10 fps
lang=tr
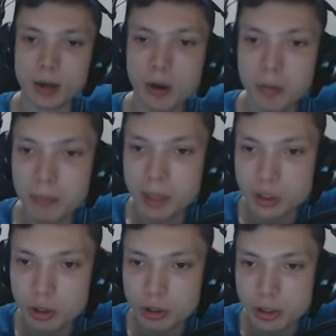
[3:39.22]

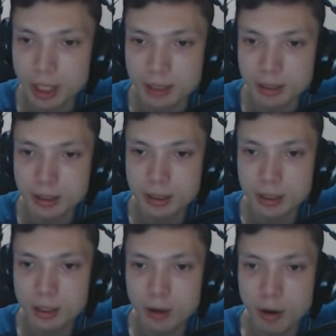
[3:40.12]
15.90.
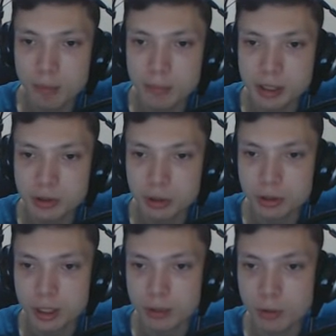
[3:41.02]
15.90.
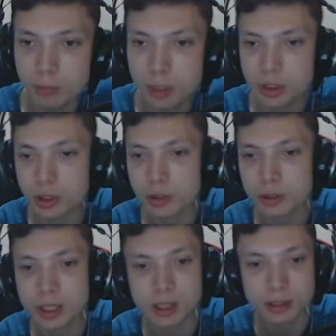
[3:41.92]

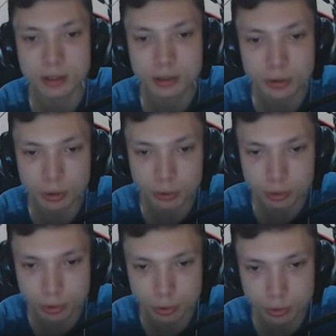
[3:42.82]
15.90 çok
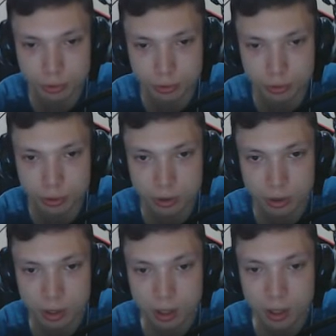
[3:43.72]
ucuz.
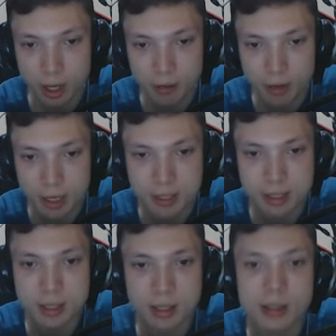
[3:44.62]

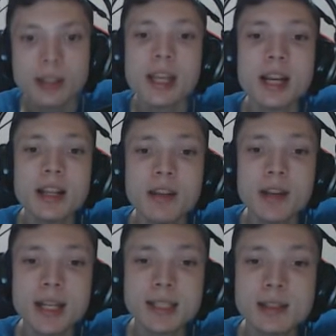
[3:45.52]
Everest'in. Genelde
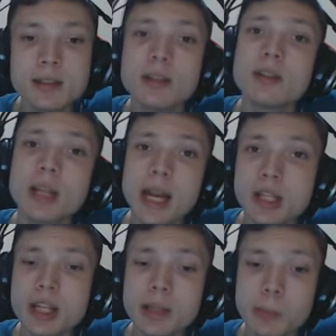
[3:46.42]
Everest'i
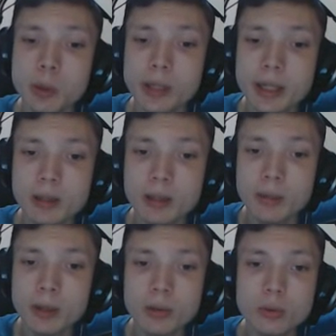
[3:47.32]
tercih etmiyorlar
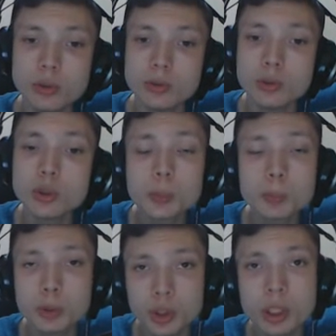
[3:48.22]
ama
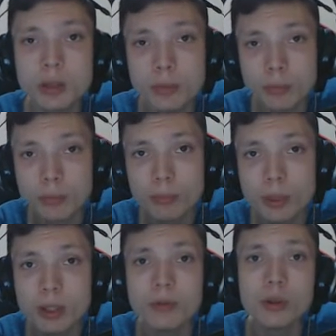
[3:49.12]
düşük bütçeli
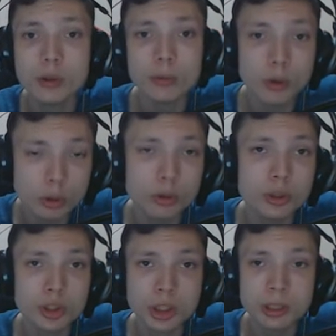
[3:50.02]
bir video olduğu
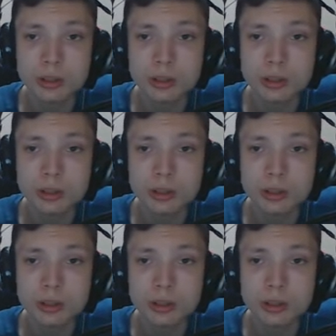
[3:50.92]
için